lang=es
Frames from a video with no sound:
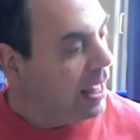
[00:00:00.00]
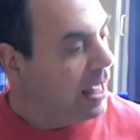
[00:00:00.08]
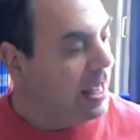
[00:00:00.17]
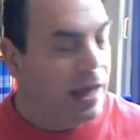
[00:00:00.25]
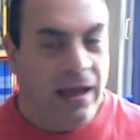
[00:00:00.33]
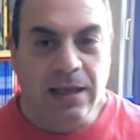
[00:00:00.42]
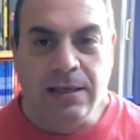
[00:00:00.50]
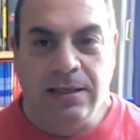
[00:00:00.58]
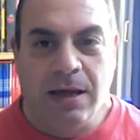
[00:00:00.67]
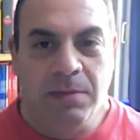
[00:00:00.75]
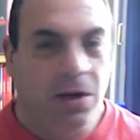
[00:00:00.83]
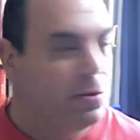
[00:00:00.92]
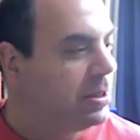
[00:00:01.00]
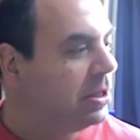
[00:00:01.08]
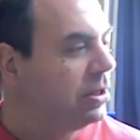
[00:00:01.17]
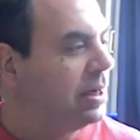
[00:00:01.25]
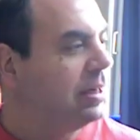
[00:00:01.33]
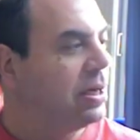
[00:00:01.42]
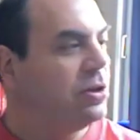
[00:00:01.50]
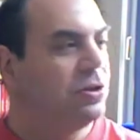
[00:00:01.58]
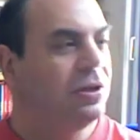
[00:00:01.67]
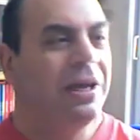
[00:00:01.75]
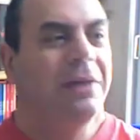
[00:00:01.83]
eh, iniciada en 1938, que